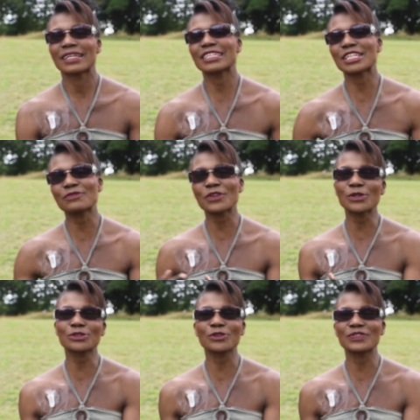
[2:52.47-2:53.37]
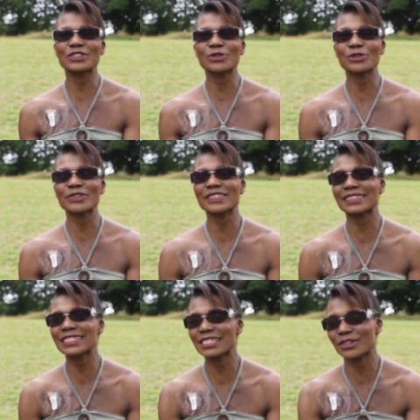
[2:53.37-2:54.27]
Et j'ai fait l'autre vidéo
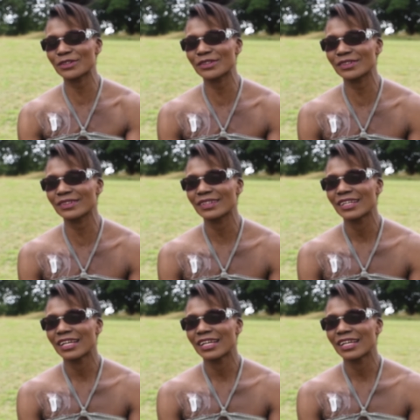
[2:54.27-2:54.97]
aussi euh,